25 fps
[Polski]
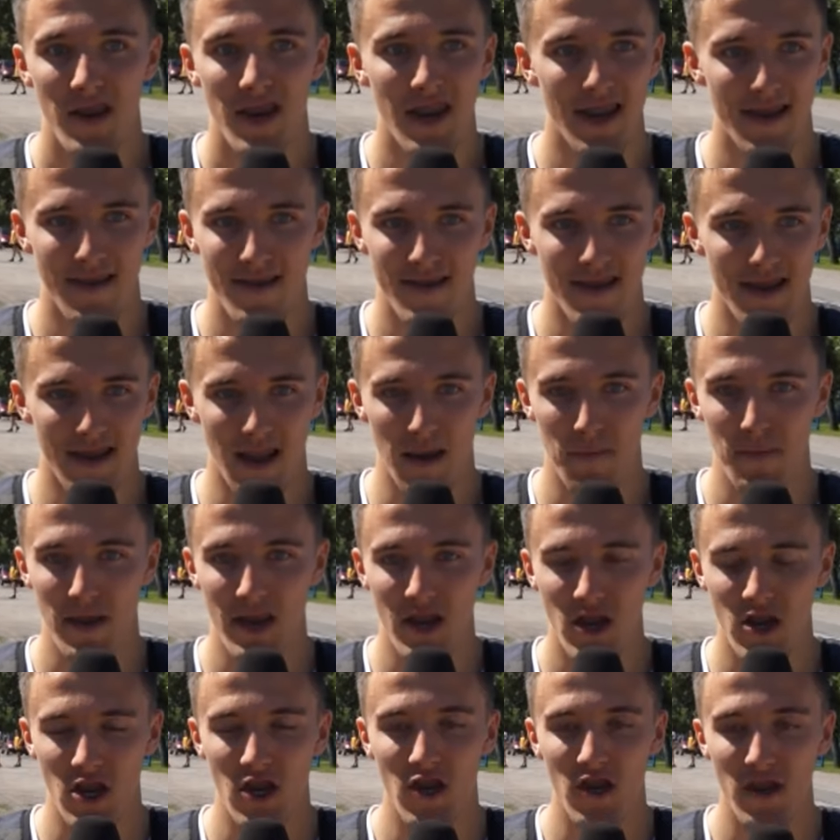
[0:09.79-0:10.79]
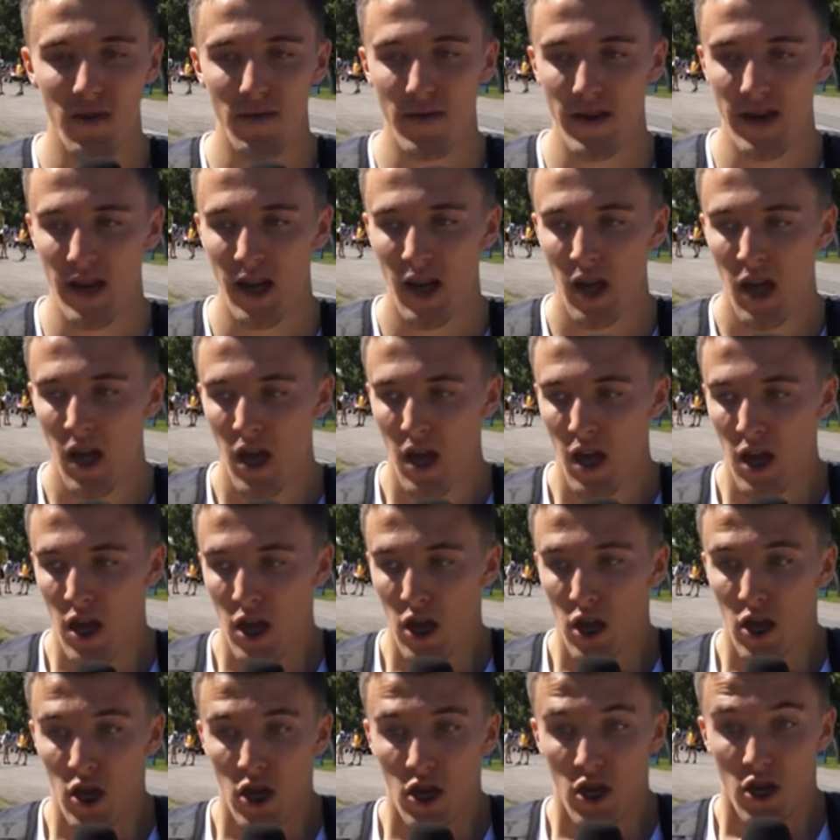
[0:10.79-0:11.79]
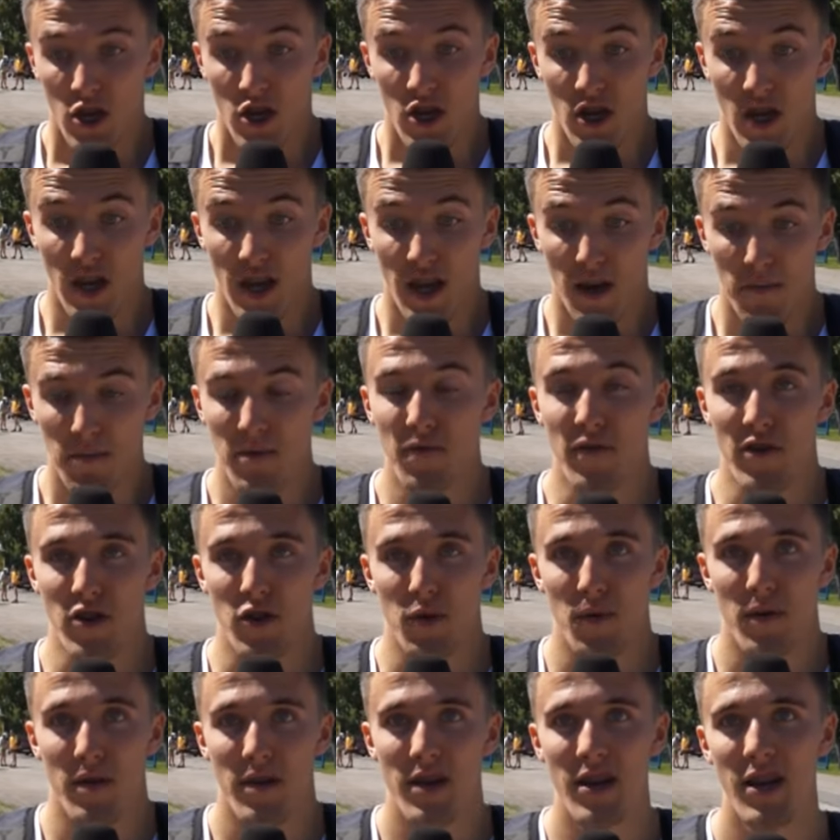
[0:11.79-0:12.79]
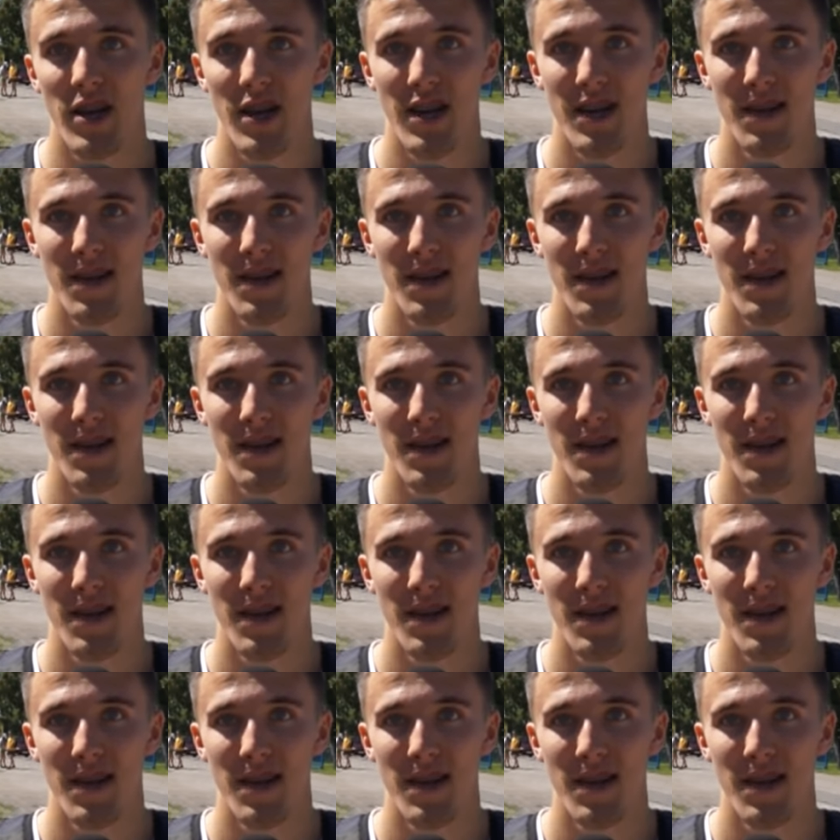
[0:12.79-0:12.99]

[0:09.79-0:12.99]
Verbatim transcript: Jestem naprawdę szczęśliwy, że mi wyszło.